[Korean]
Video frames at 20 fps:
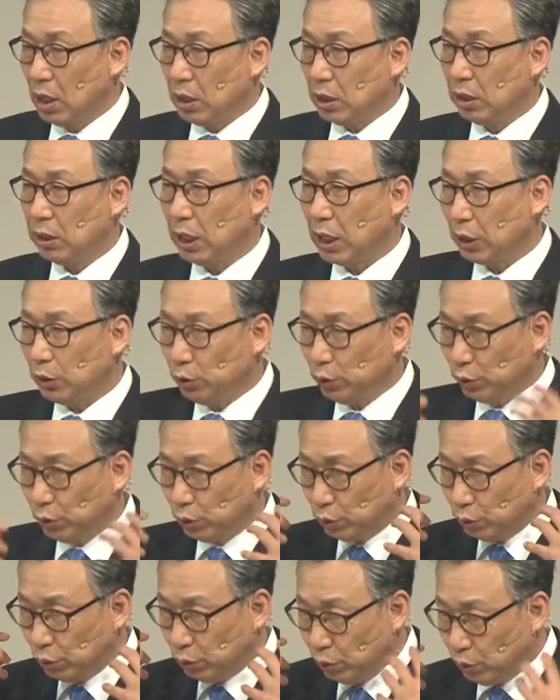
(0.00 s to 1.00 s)
그 내가
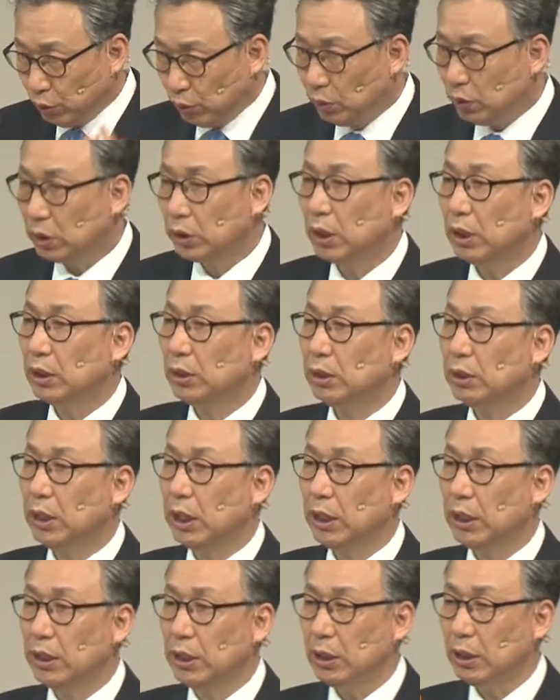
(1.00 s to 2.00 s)

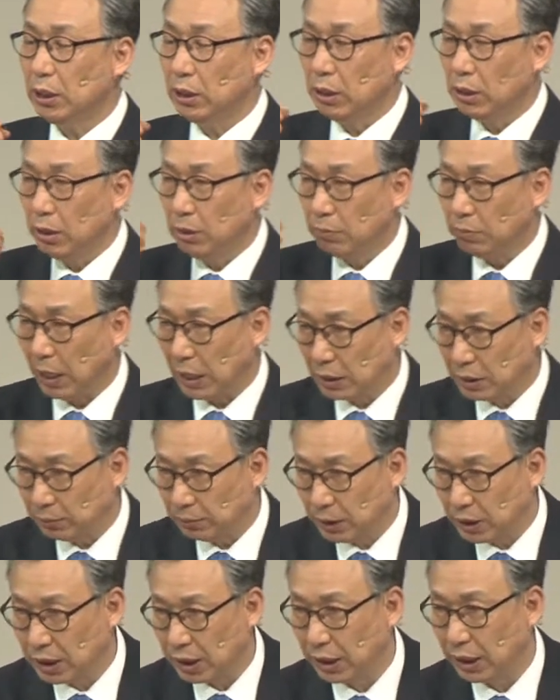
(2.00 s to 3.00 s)
충성되이
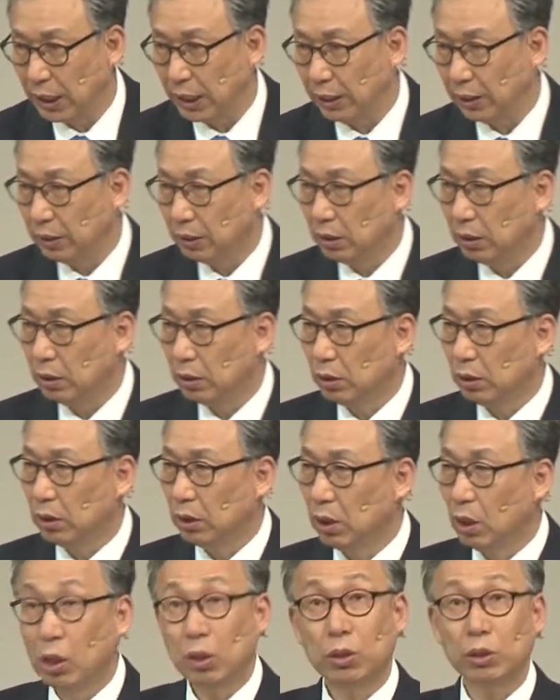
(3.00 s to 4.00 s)
말씀을 전해.
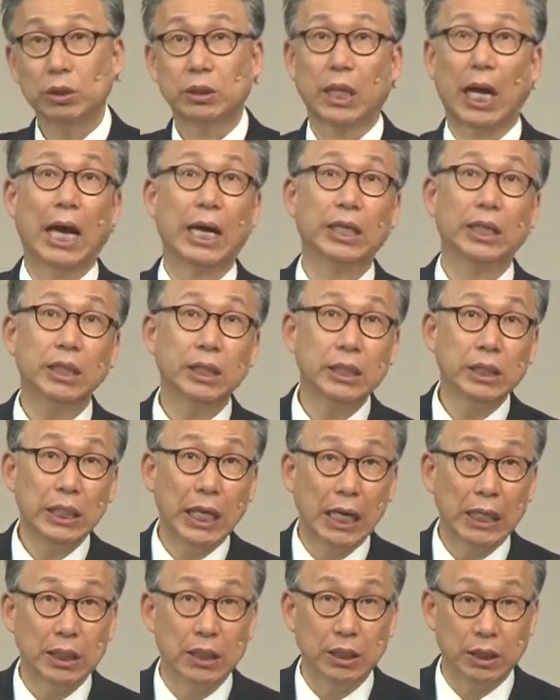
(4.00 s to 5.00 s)
그건 당연히
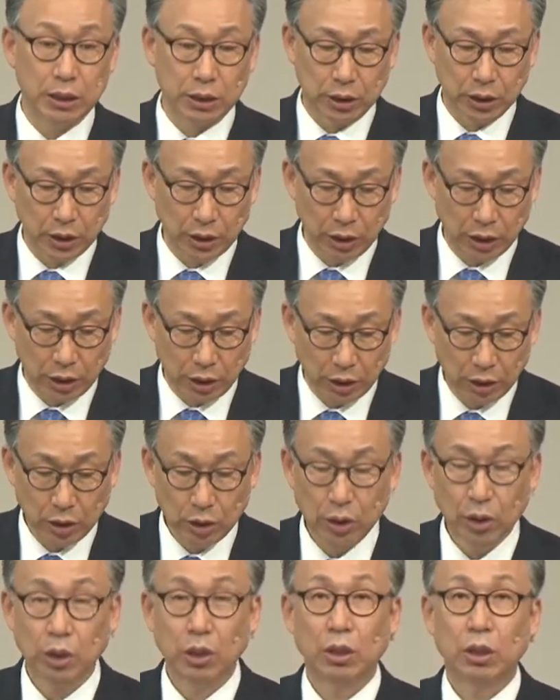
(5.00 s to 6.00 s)
할 일이지.
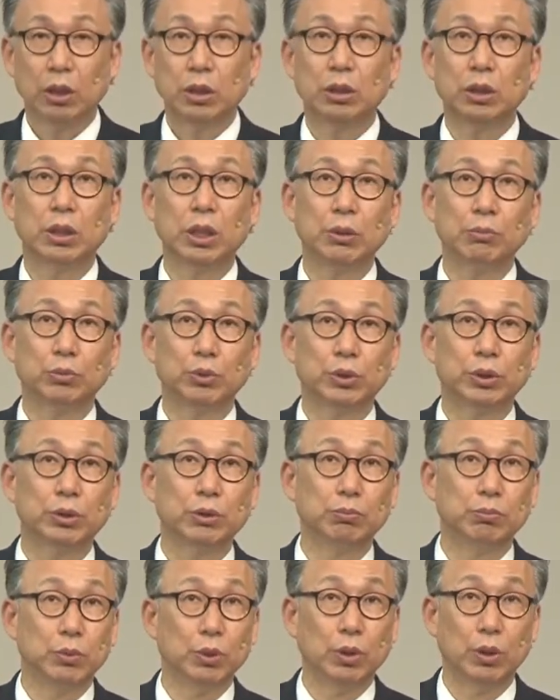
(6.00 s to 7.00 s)
그게
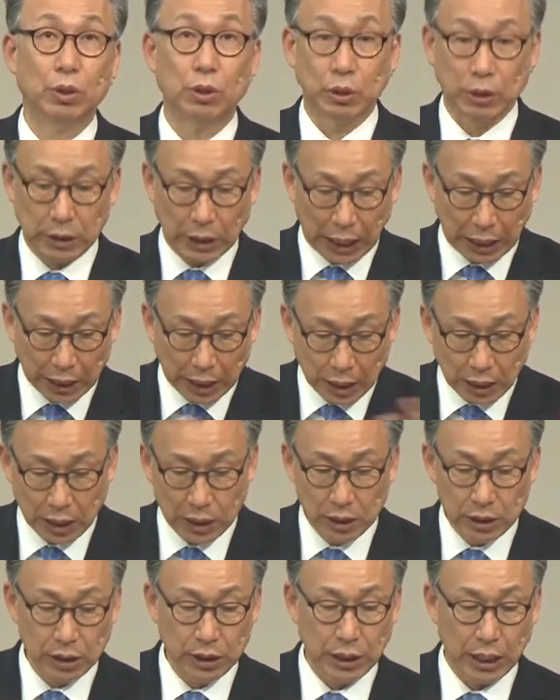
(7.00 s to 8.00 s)
무슨 뭐
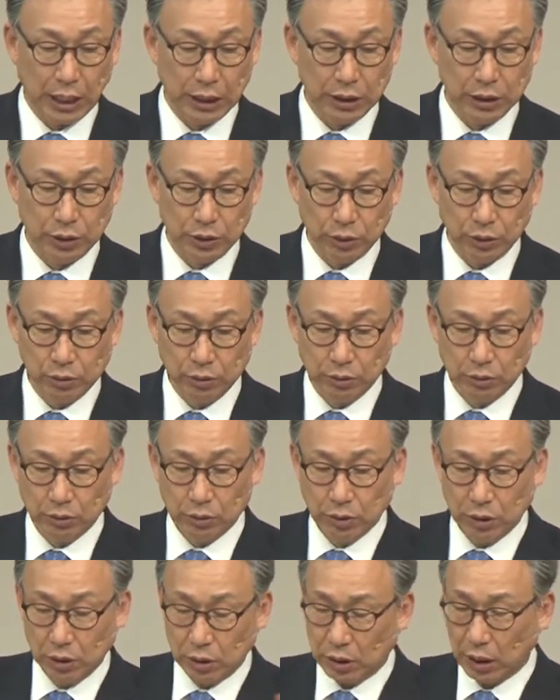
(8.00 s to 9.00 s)
자랑할 일이 아니죠.
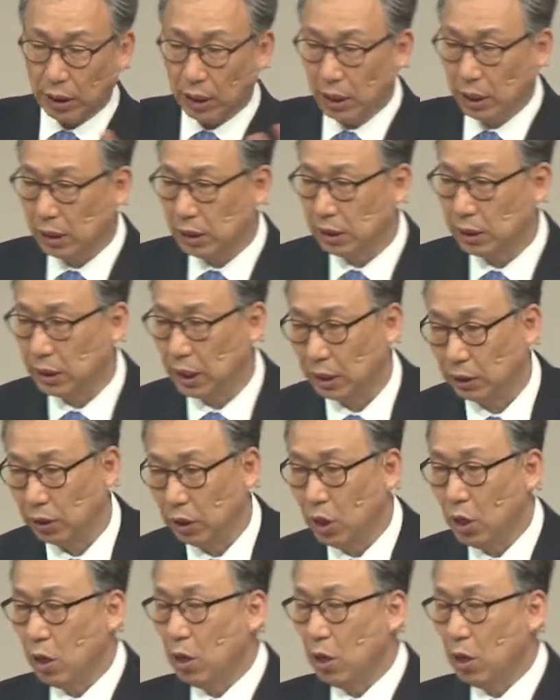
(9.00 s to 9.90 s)
자랑할 일이 아니